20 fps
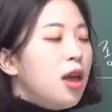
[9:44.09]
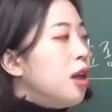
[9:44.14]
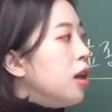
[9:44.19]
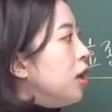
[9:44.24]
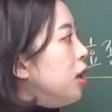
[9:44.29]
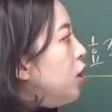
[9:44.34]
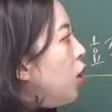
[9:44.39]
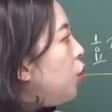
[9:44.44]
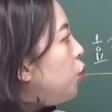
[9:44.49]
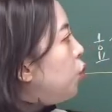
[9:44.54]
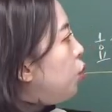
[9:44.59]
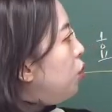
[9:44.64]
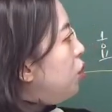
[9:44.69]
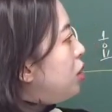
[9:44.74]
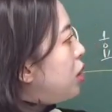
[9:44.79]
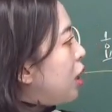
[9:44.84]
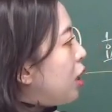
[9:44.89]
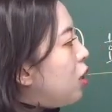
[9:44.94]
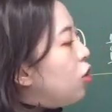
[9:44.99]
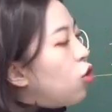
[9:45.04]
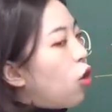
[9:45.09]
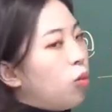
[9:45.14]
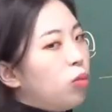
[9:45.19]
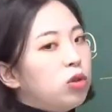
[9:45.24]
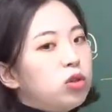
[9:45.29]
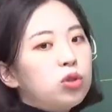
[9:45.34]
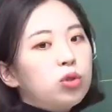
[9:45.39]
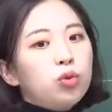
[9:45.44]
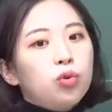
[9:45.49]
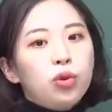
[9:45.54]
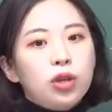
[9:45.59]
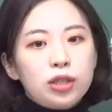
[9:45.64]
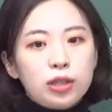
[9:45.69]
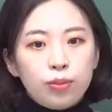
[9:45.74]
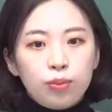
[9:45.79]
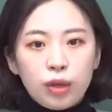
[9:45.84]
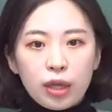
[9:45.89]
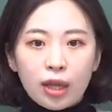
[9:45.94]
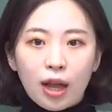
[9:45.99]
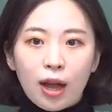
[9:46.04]
이런 논쟁이 너무
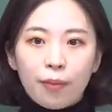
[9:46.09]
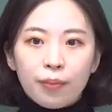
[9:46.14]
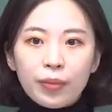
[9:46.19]
중요했습니다.